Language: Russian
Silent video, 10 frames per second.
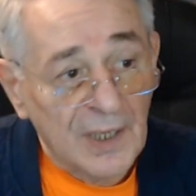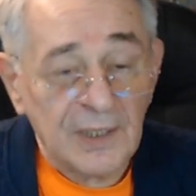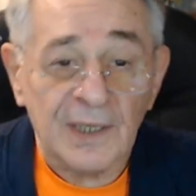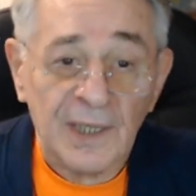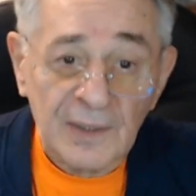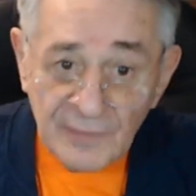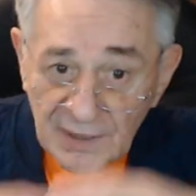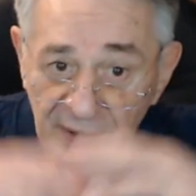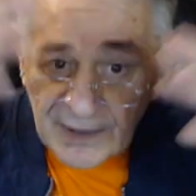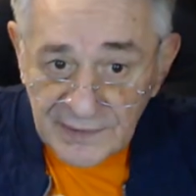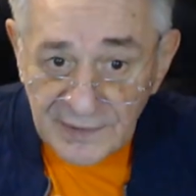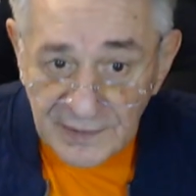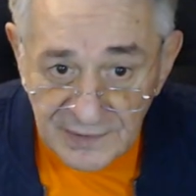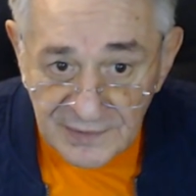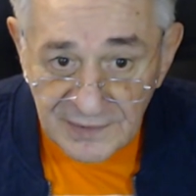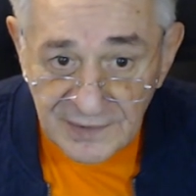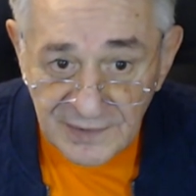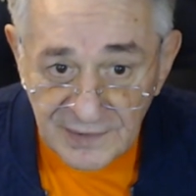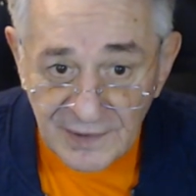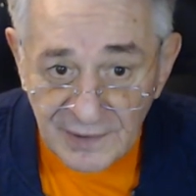для молодых.
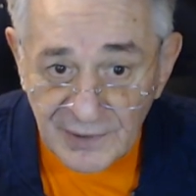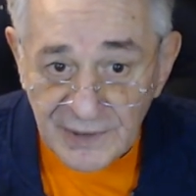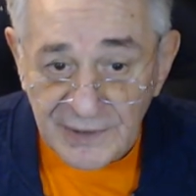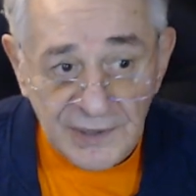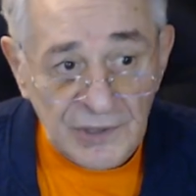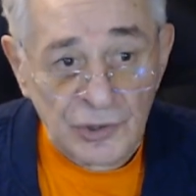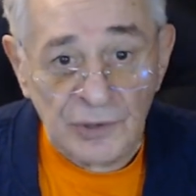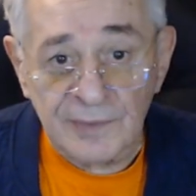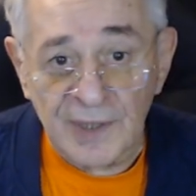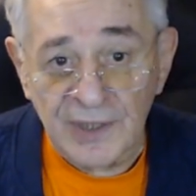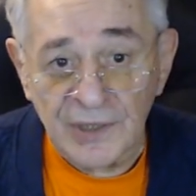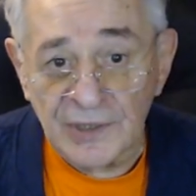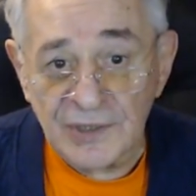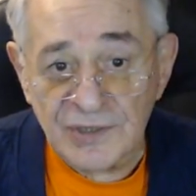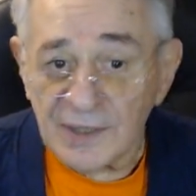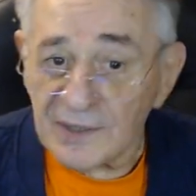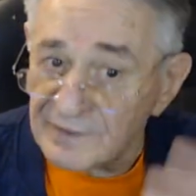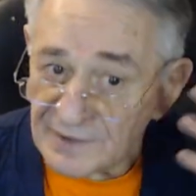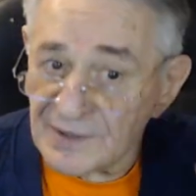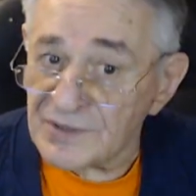Для молодых, чтобы они не
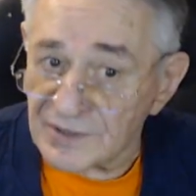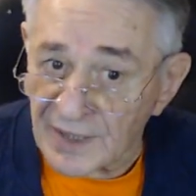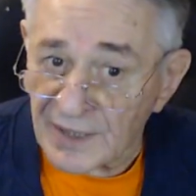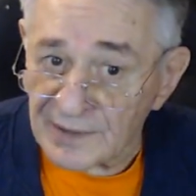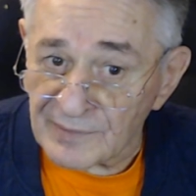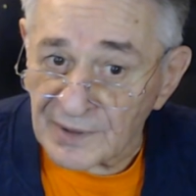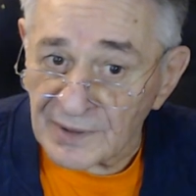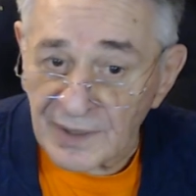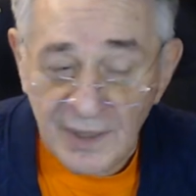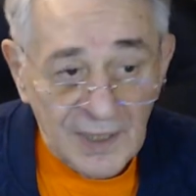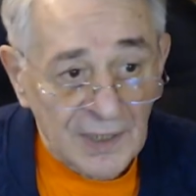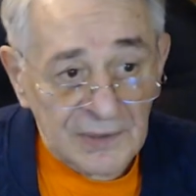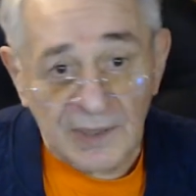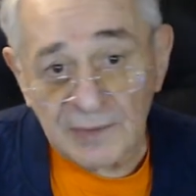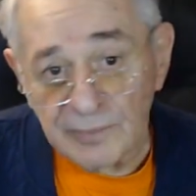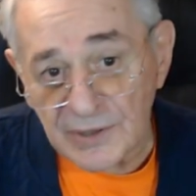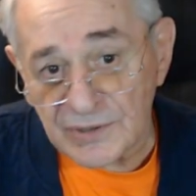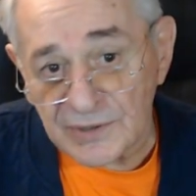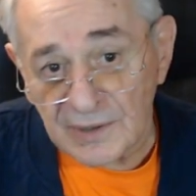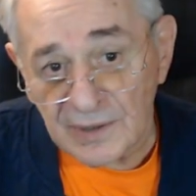становились старыми так
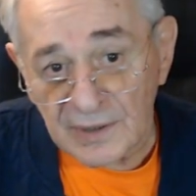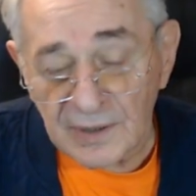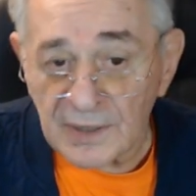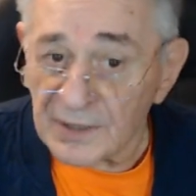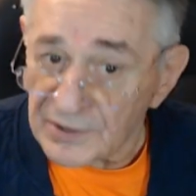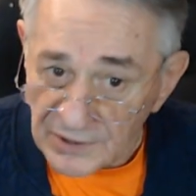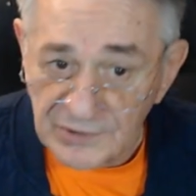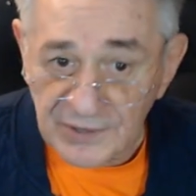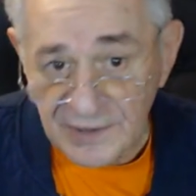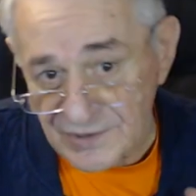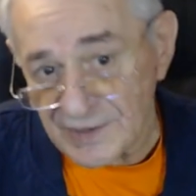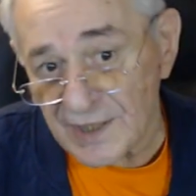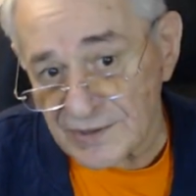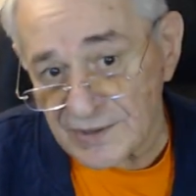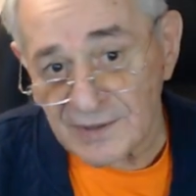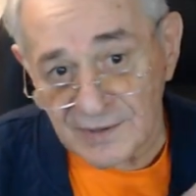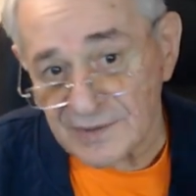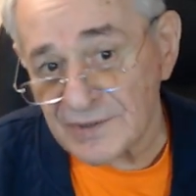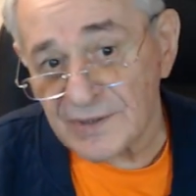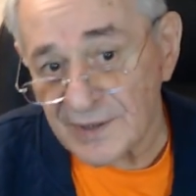быстро, как некоторые из нас
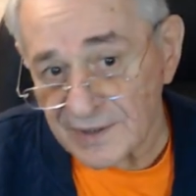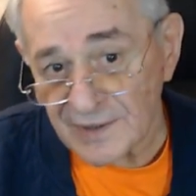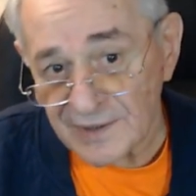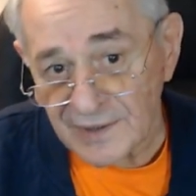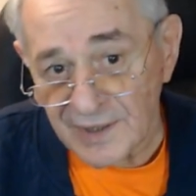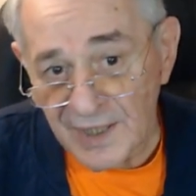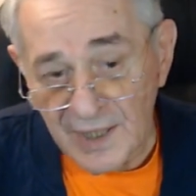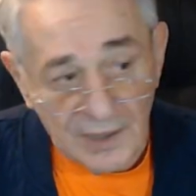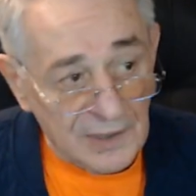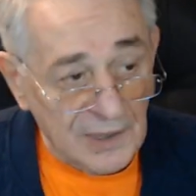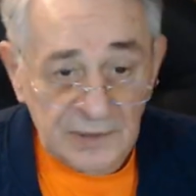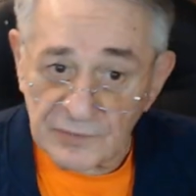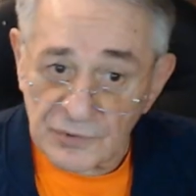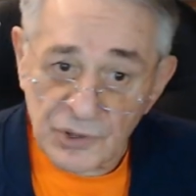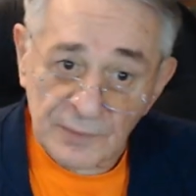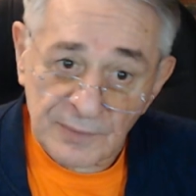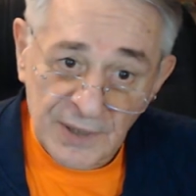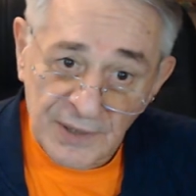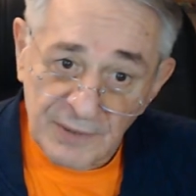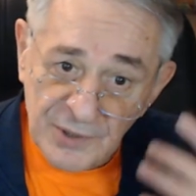э, старели. Для того, чтобы
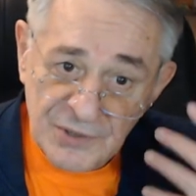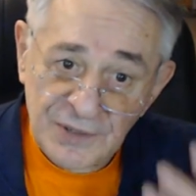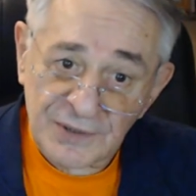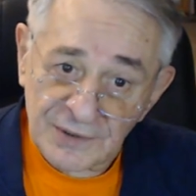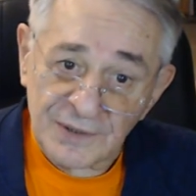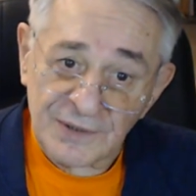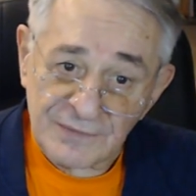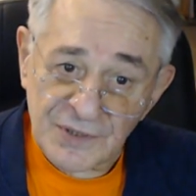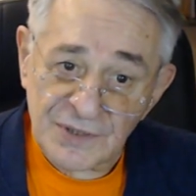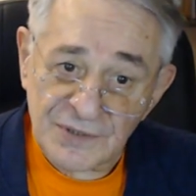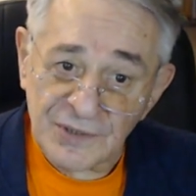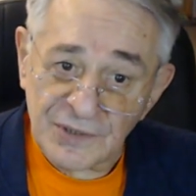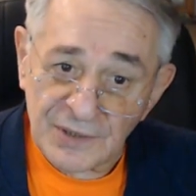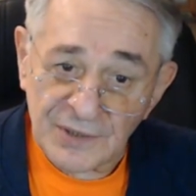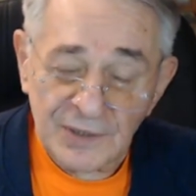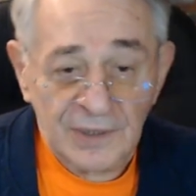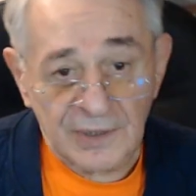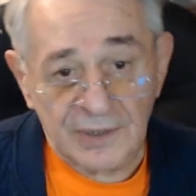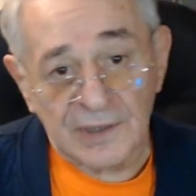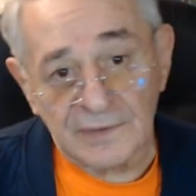они меньше делали в жизни тех
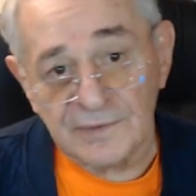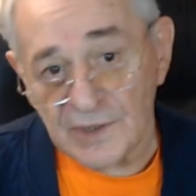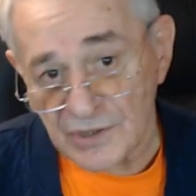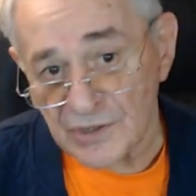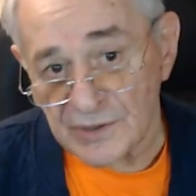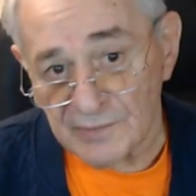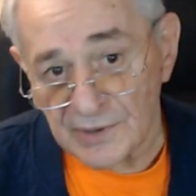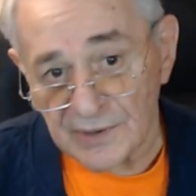роковых ошибок,